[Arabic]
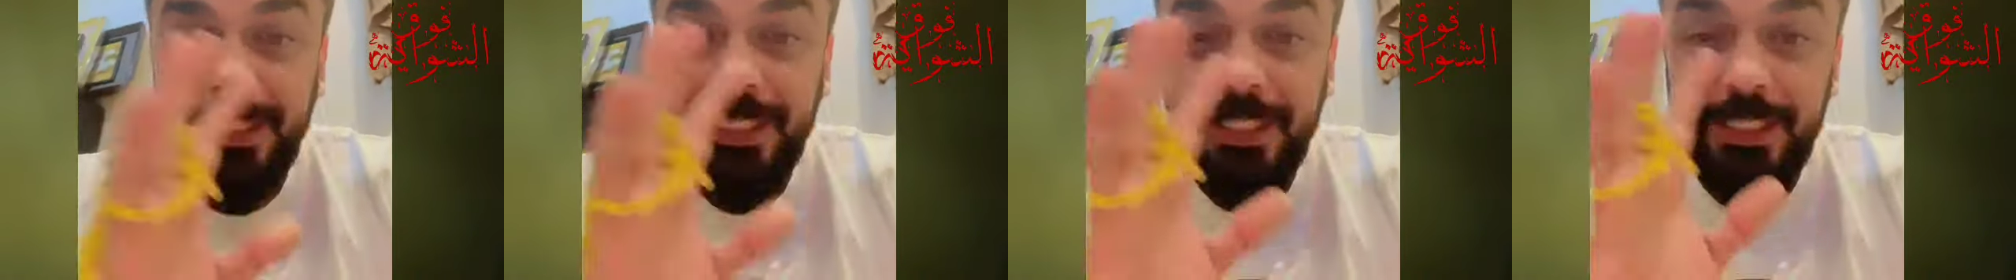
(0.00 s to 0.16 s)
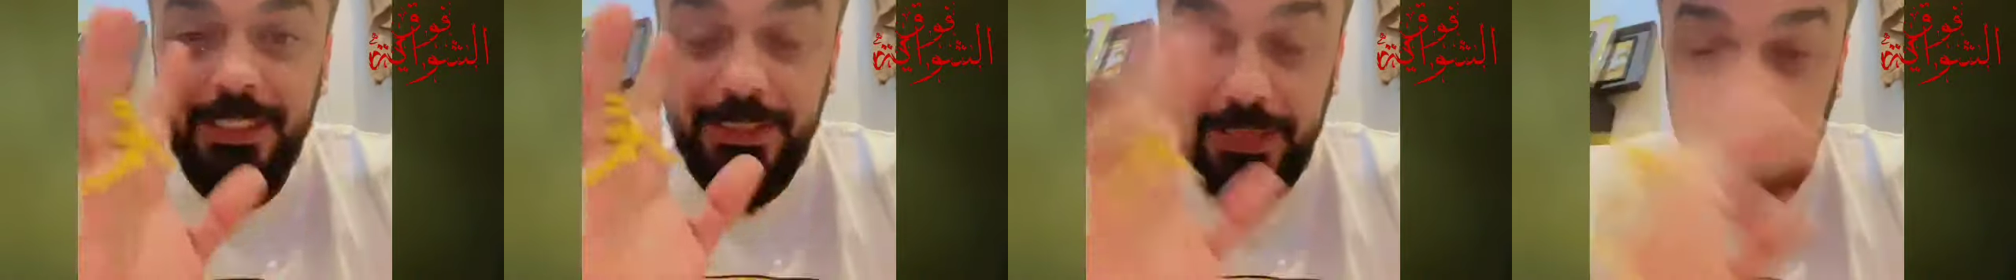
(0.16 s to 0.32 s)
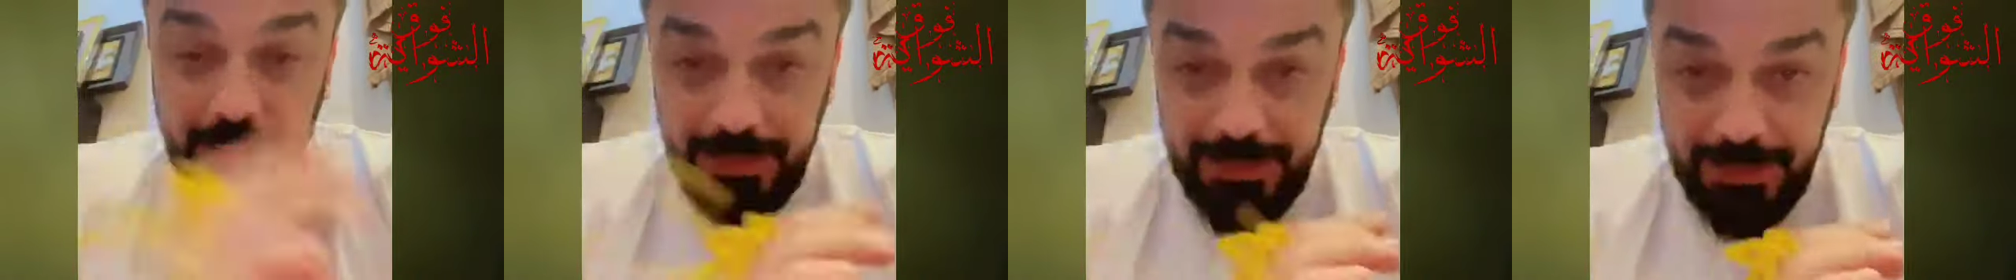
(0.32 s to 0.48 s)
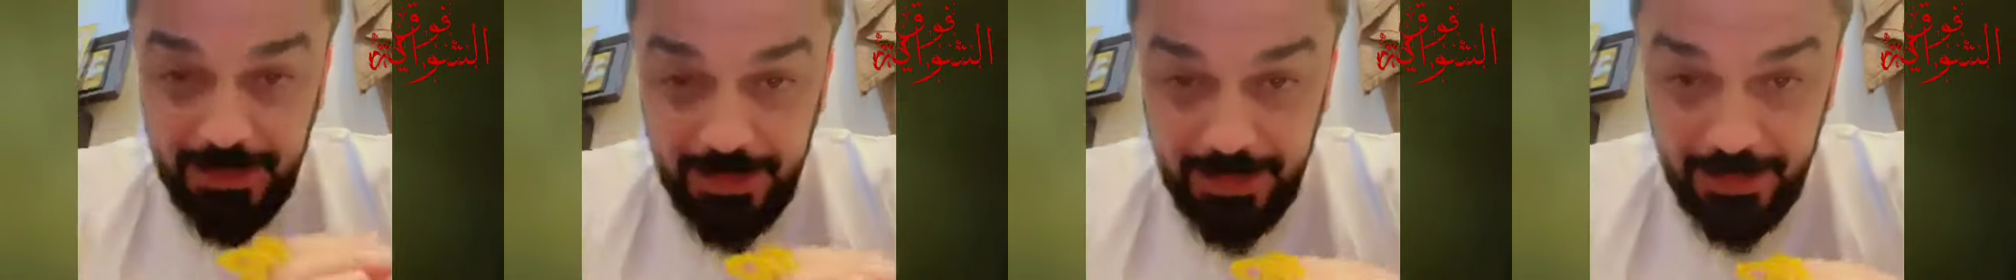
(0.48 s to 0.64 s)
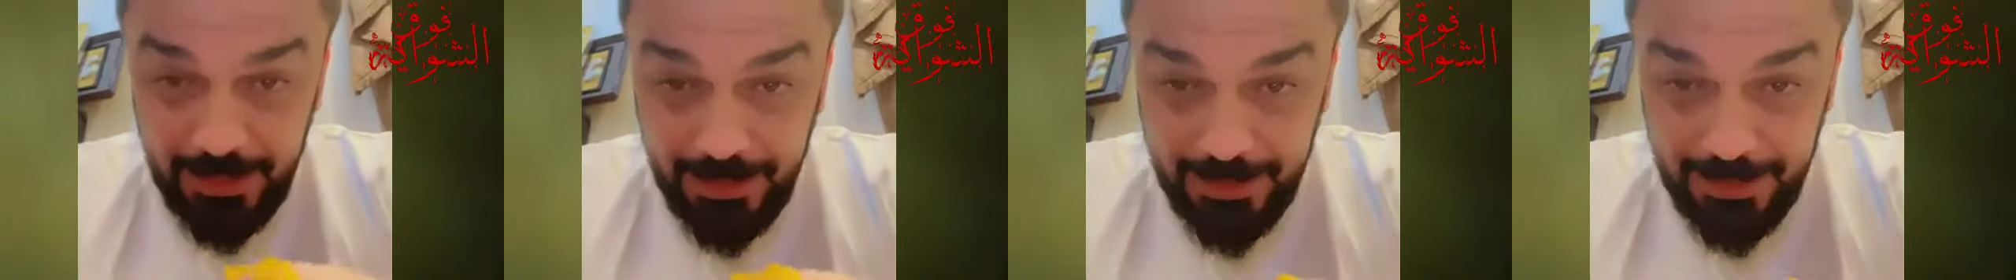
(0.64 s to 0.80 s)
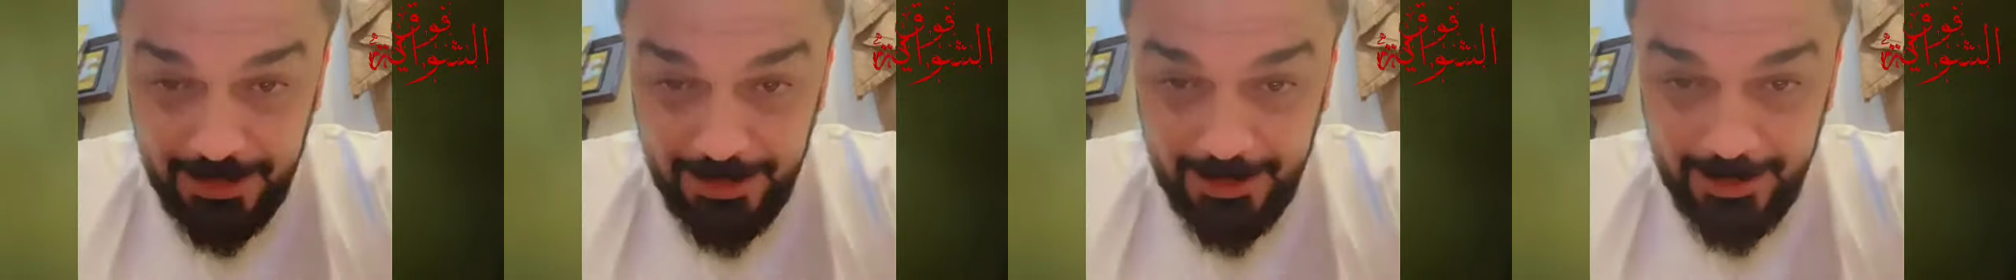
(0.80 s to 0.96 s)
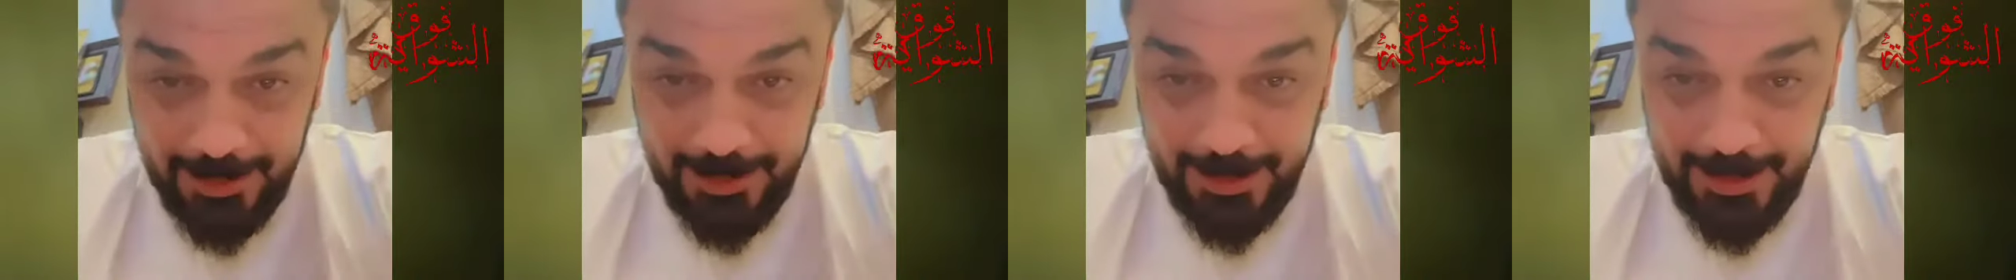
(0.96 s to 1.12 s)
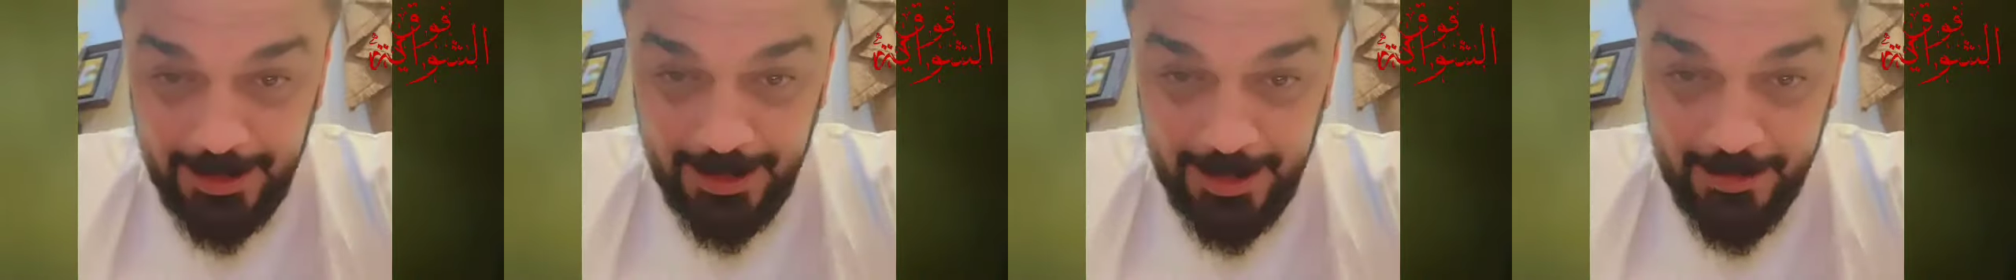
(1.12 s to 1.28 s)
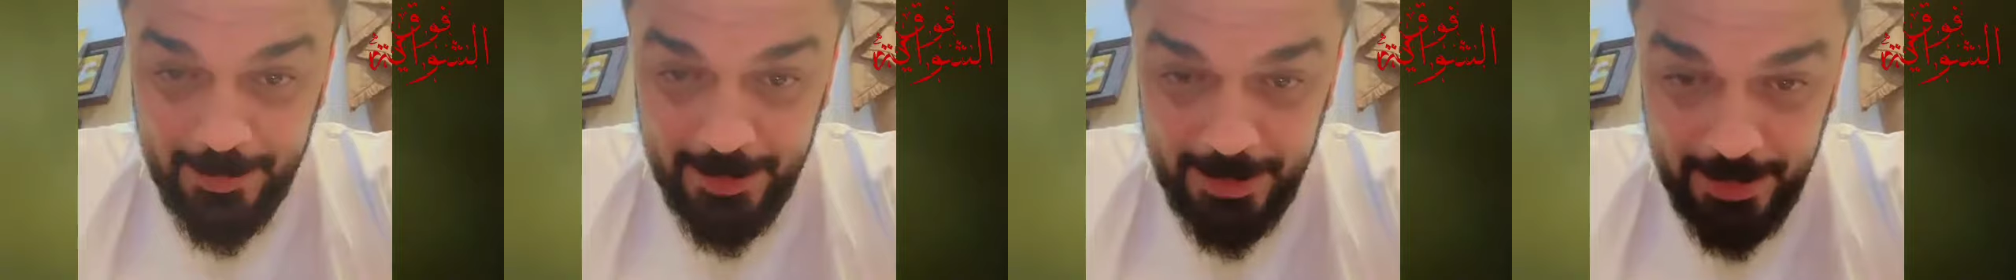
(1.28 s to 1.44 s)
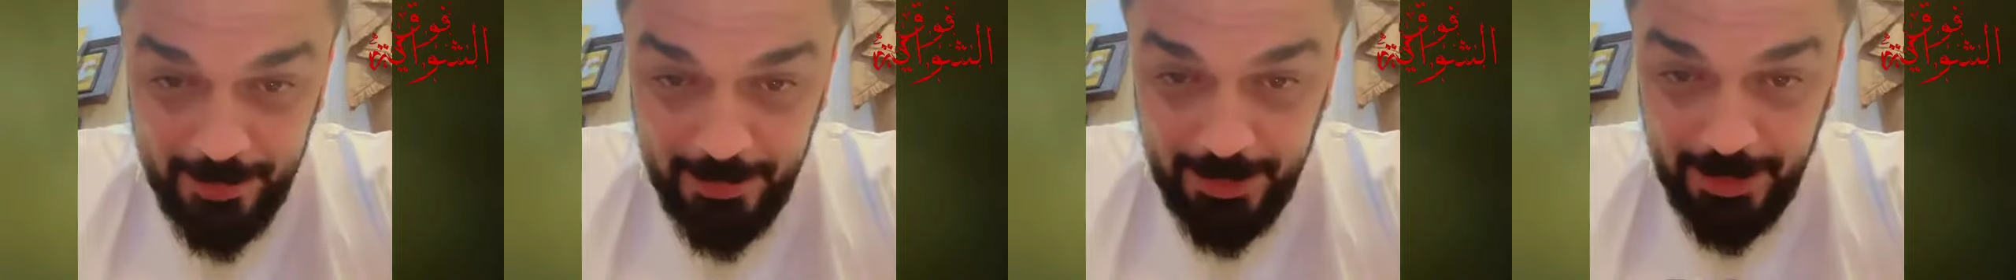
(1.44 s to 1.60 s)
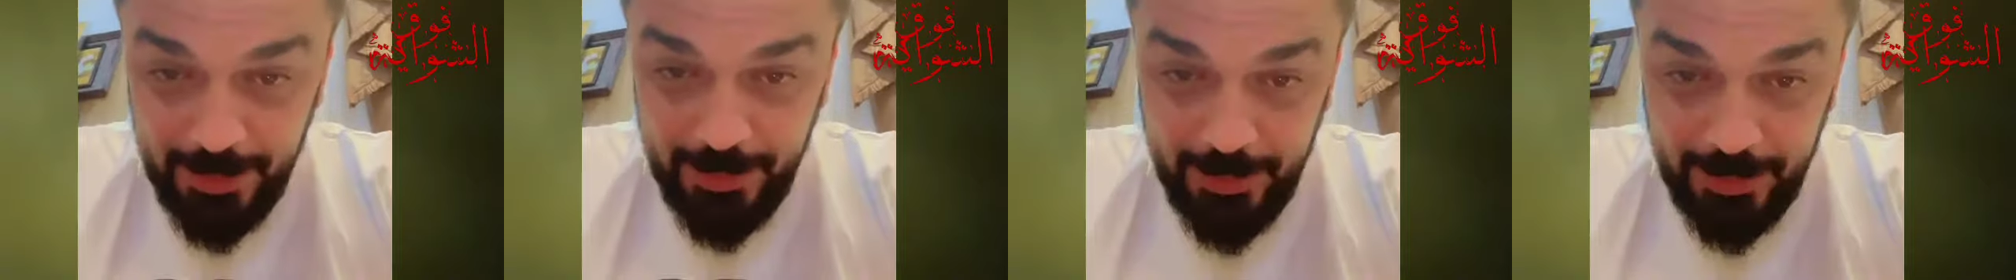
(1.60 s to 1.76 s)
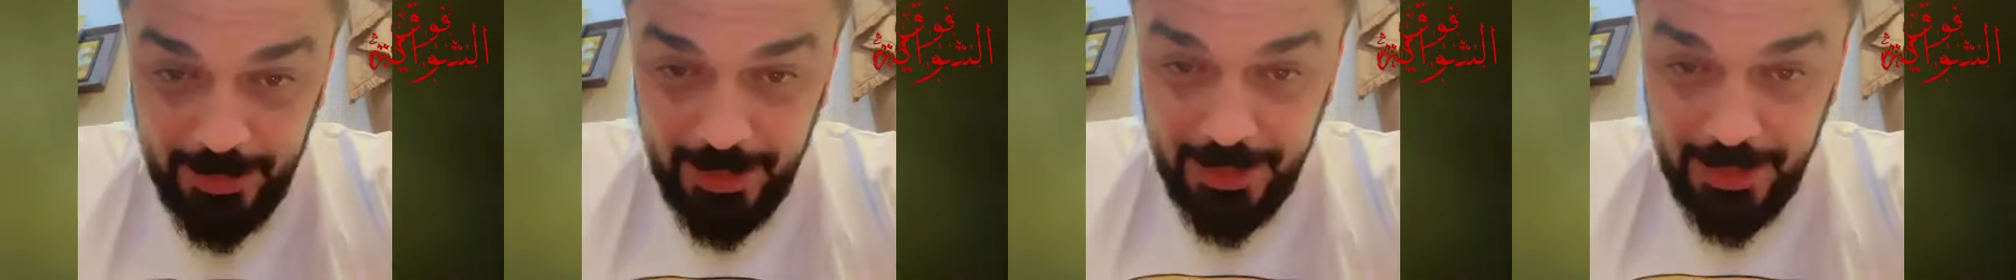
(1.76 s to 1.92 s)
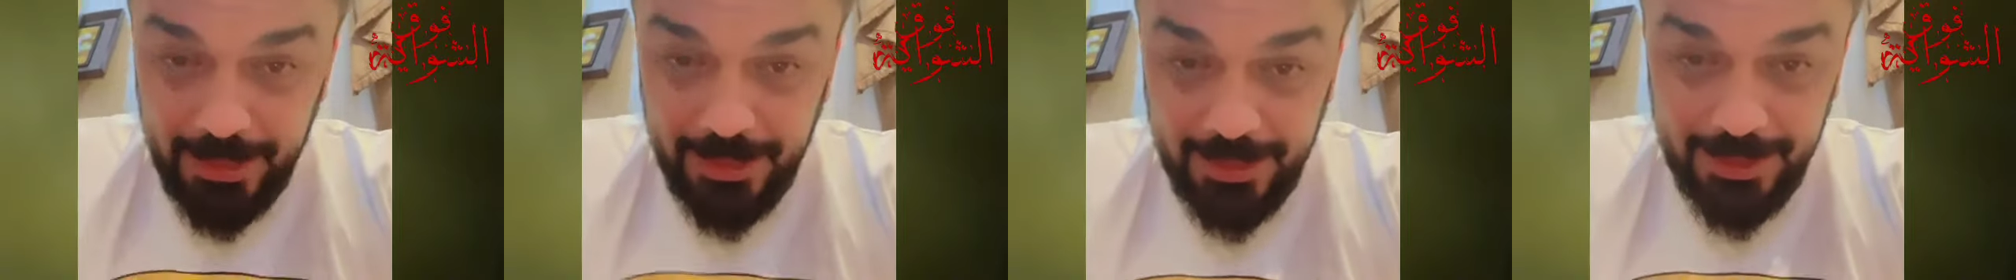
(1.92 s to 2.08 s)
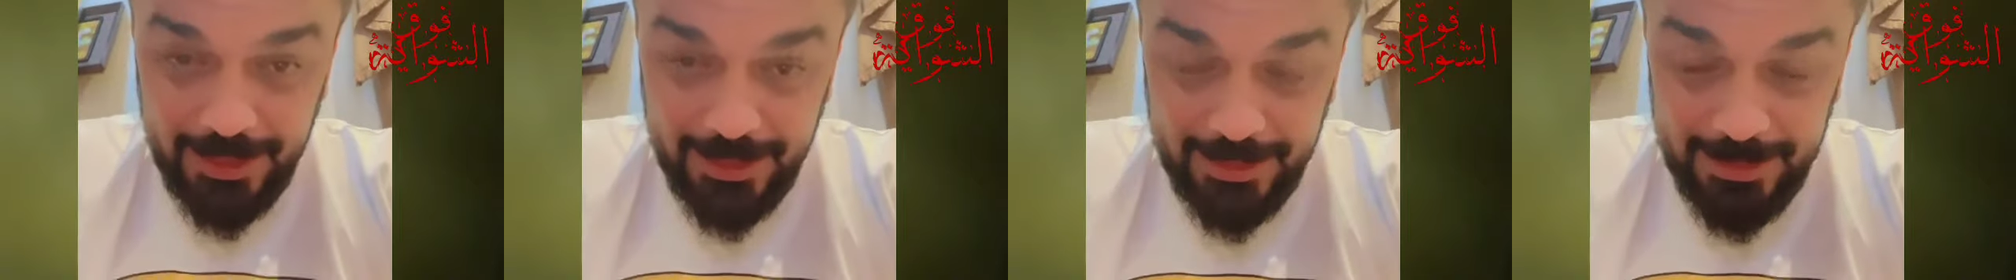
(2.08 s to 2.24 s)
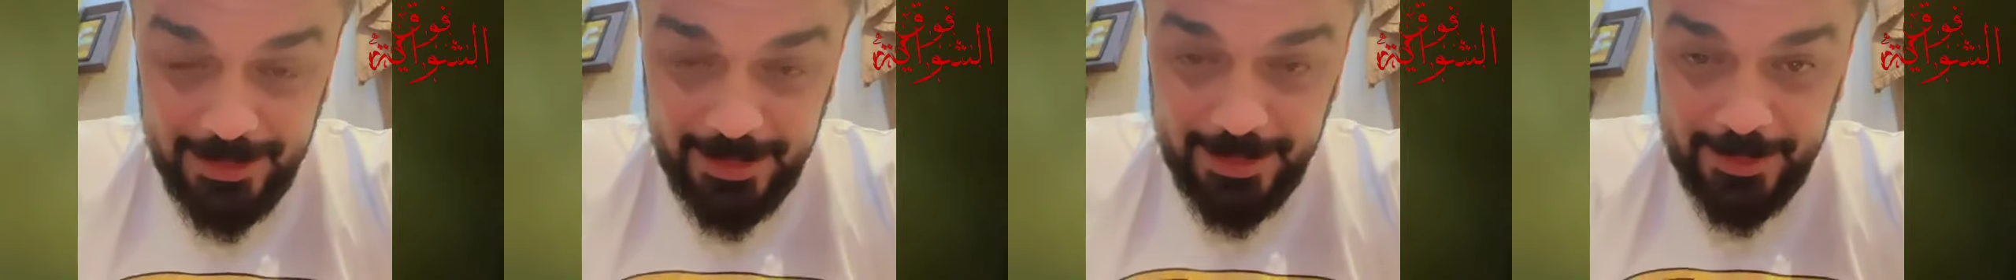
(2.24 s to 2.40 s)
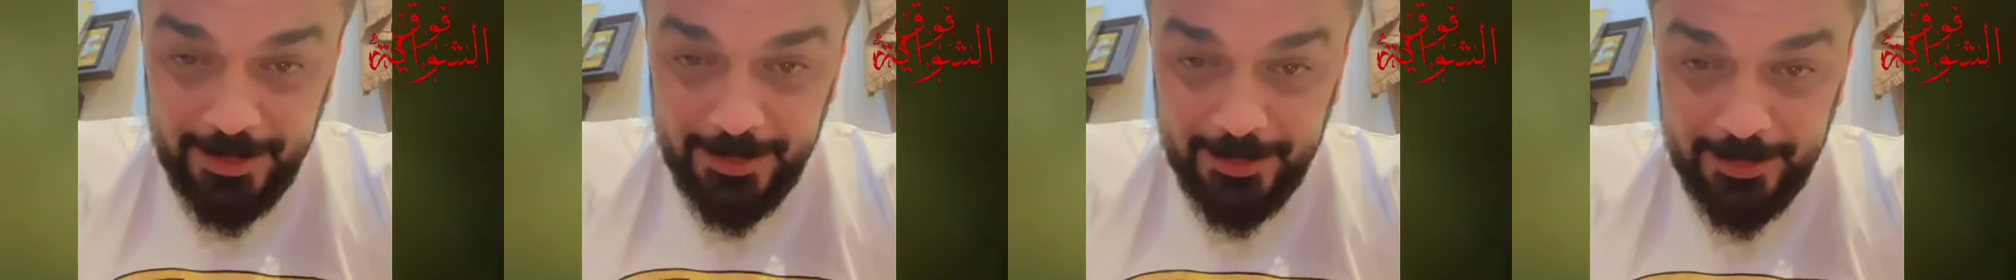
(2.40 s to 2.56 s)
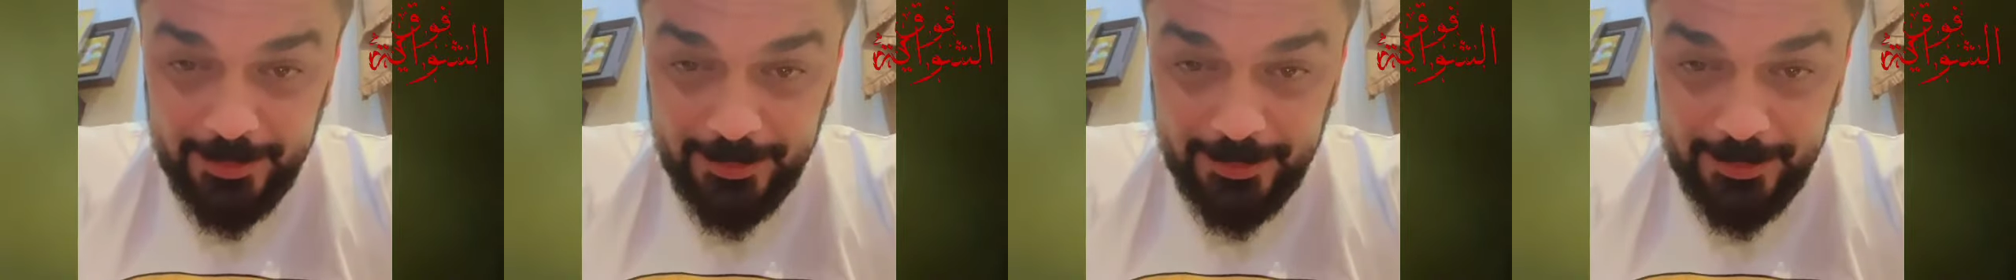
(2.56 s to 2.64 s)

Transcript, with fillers: جائزة 500 دولار نقدا